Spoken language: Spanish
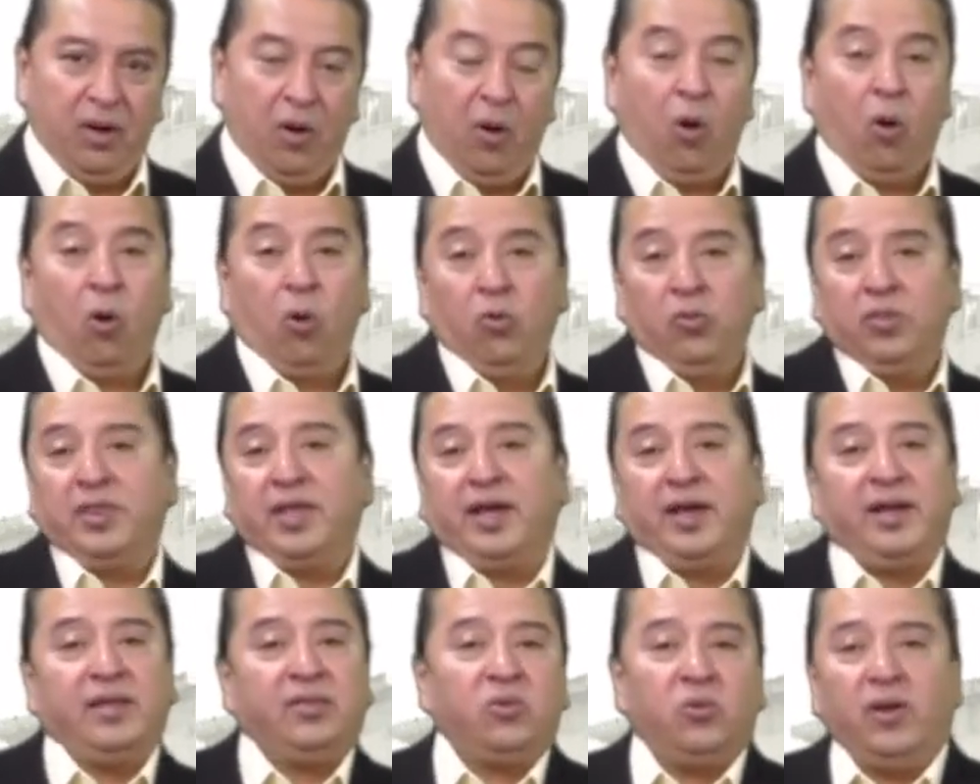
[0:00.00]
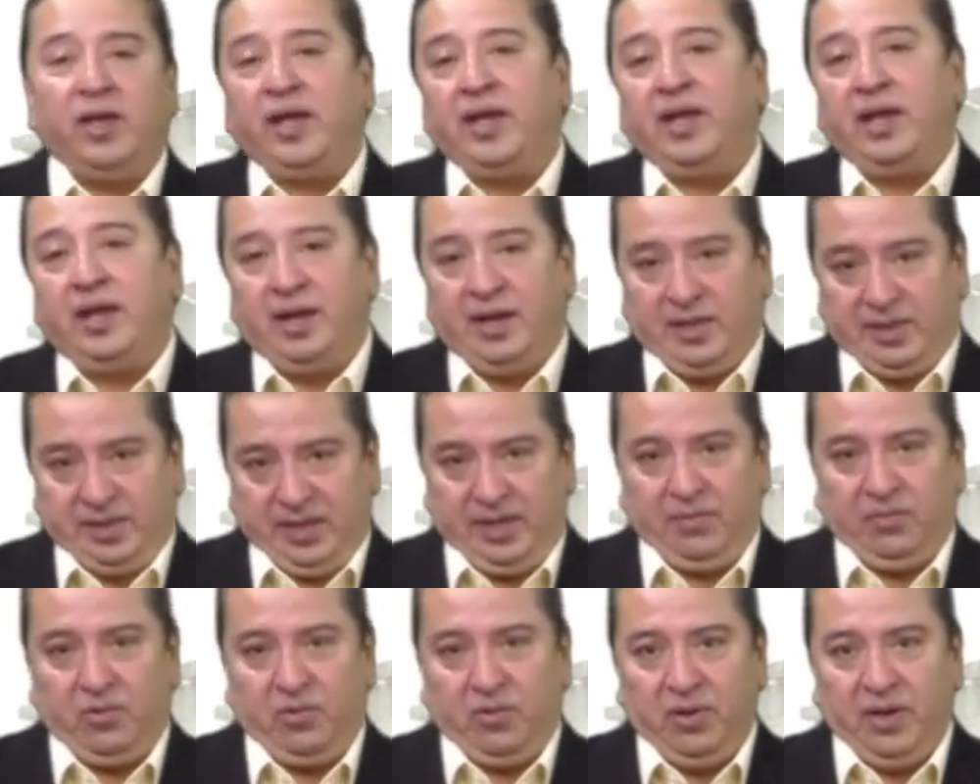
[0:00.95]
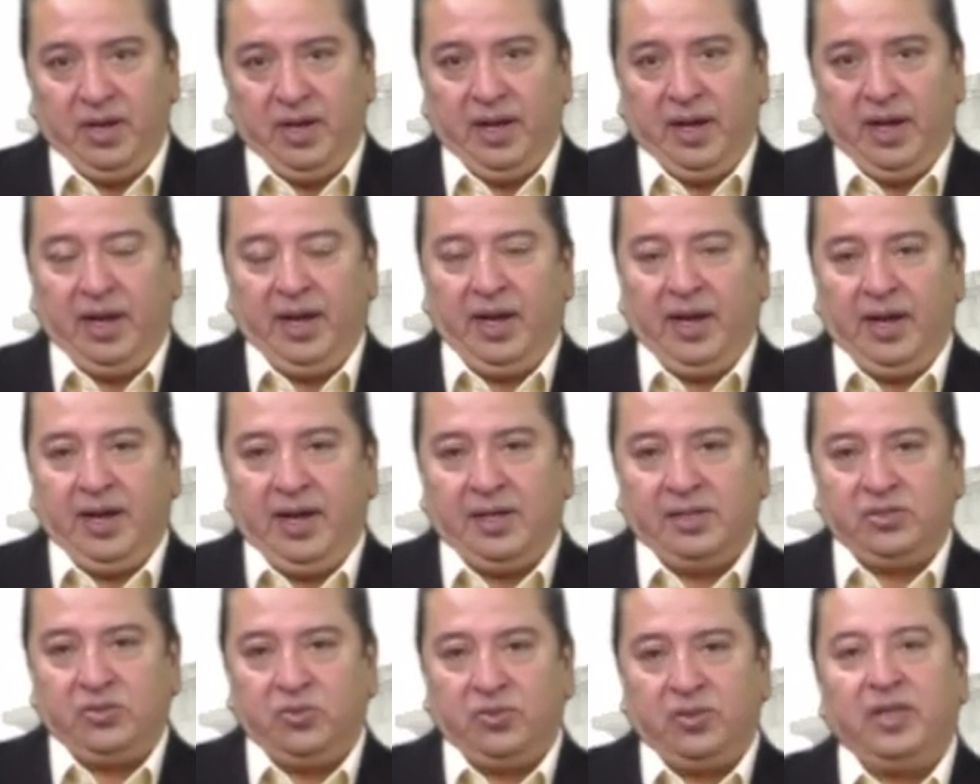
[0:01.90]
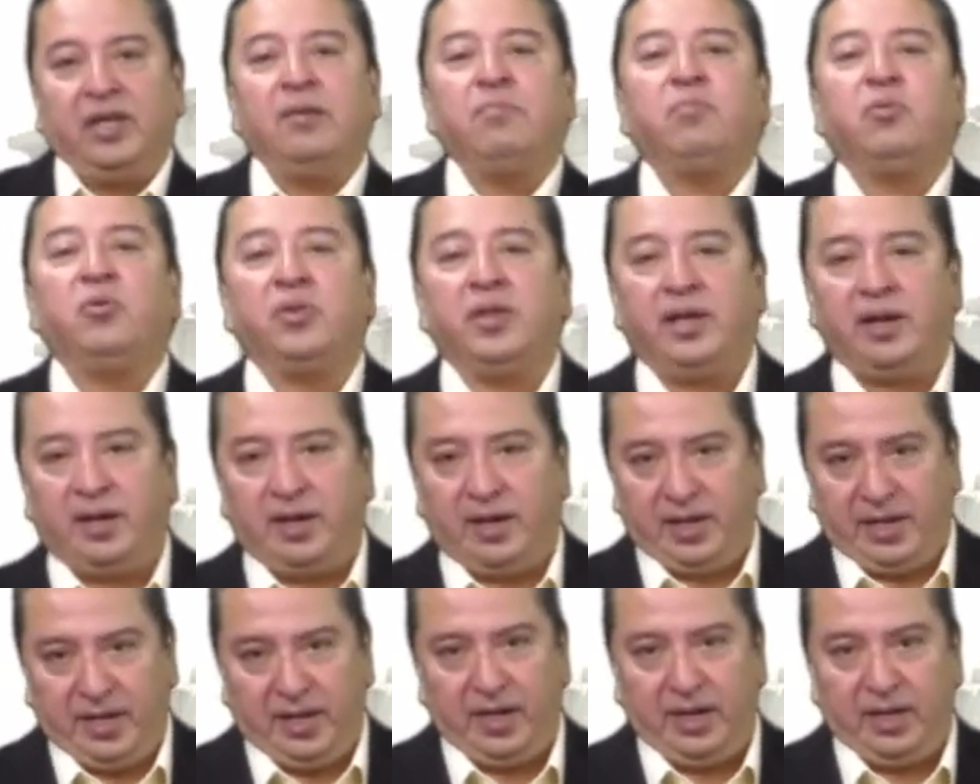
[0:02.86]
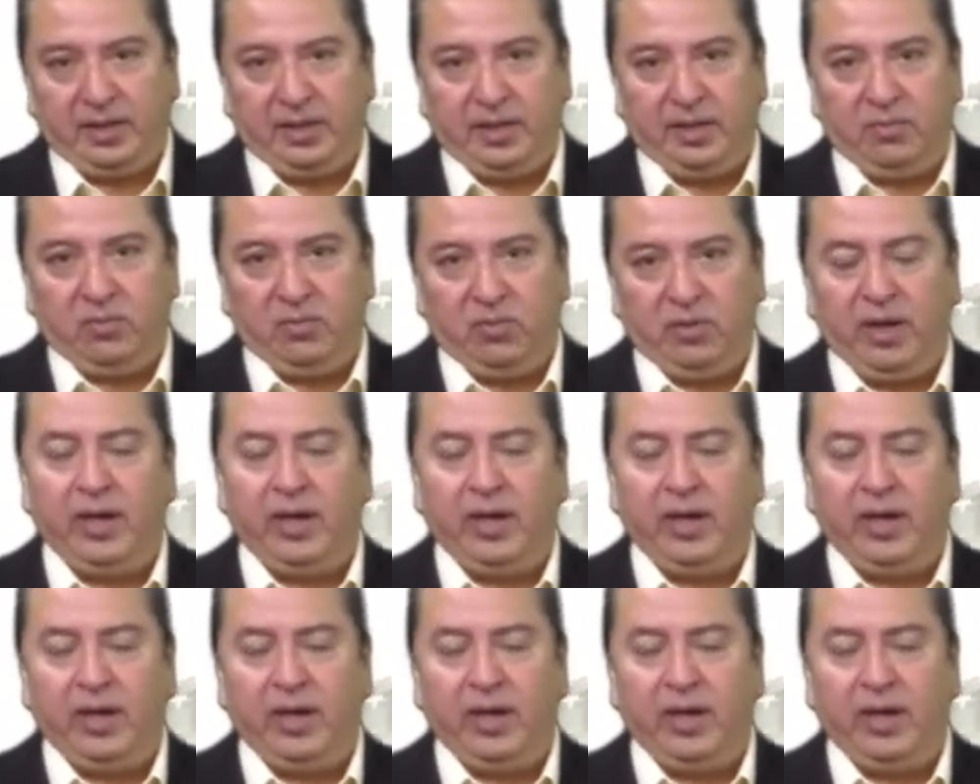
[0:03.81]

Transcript: o un decreto legislativo en el caso del Poder Legislativo.